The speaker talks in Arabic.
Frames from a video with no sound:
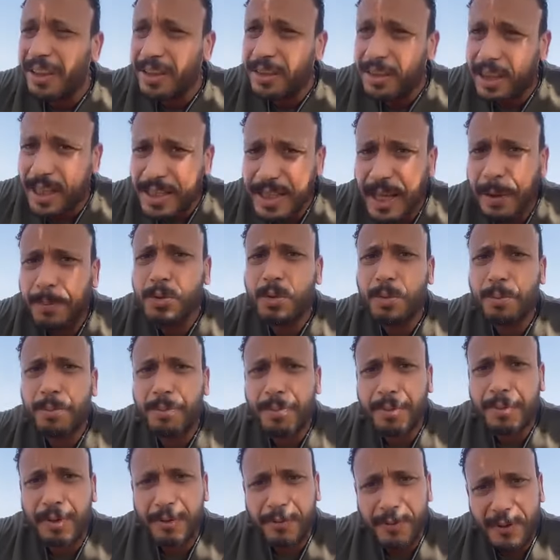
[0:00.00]

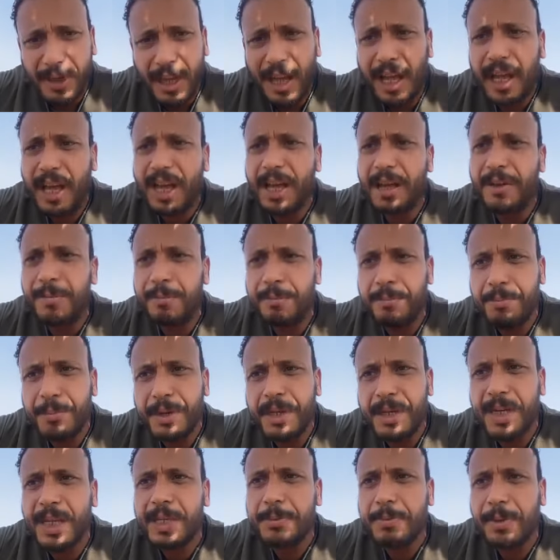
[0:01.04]
تذبذب فيها
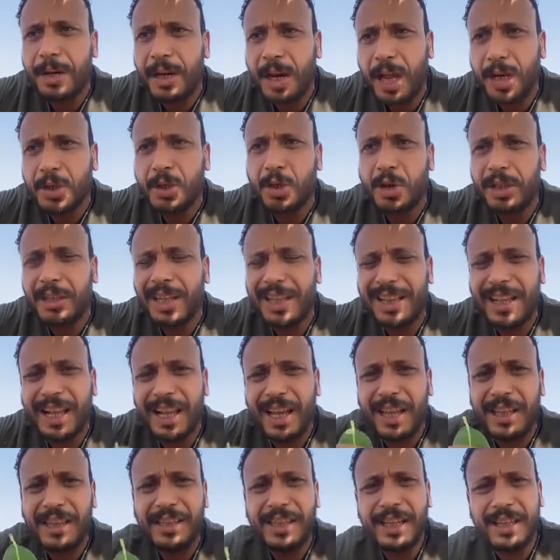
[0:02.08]
بالنسبه للحشرات
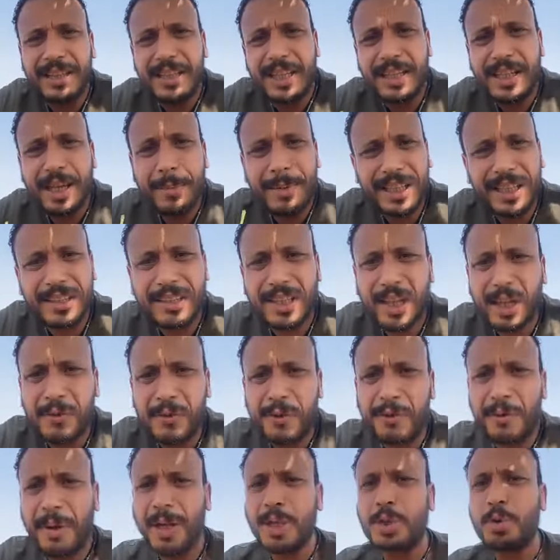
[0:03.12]
هتلاقي ان الدنيا بدات
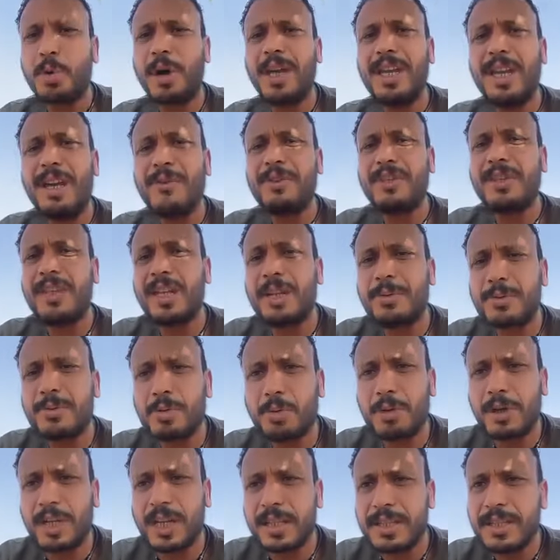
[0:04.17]
تخف معاك شويه في التربس
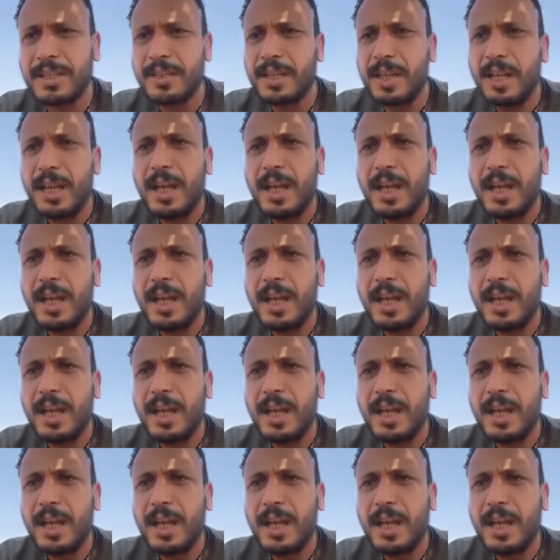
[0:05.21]
والجسد